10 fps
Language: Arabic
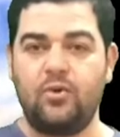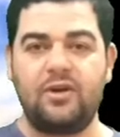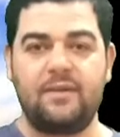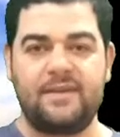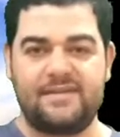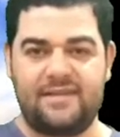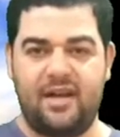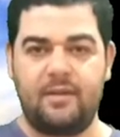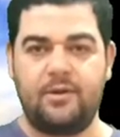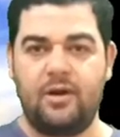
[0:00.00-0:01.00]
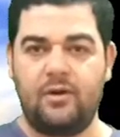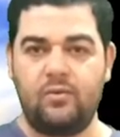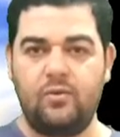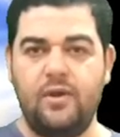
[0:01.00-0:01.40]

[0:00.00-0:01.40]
أخرى من الصحابة قالوا